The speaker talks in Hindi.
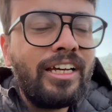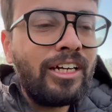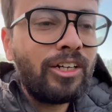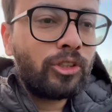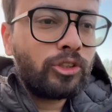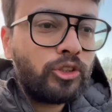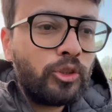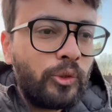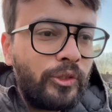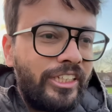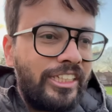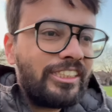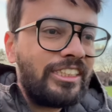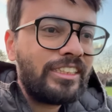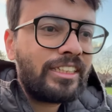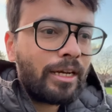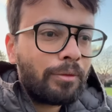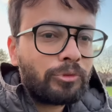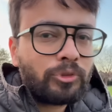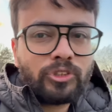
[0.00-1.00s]
कुछ यूनिक
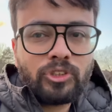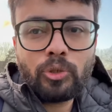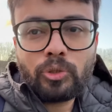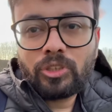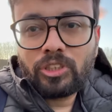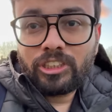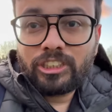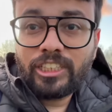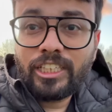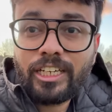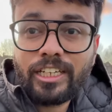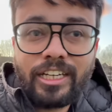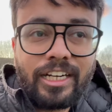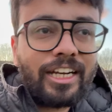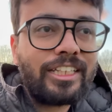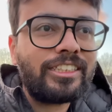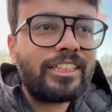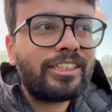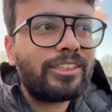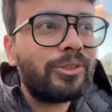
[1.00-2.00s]
चीज़ आप शेयर
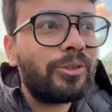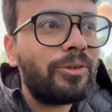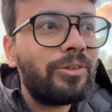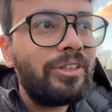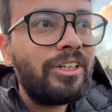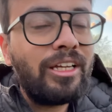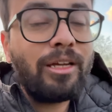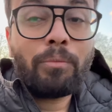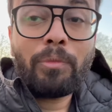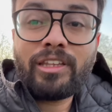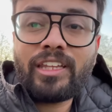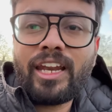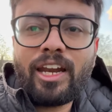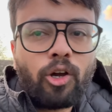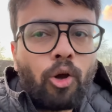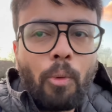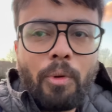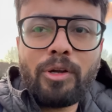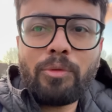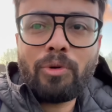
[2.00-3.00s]
करना चाहते हो बताना
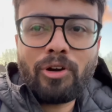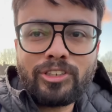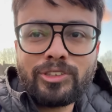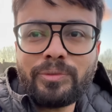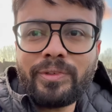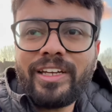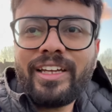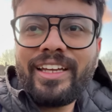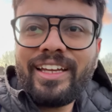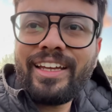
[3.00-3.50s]
कमेंट बॉक्स में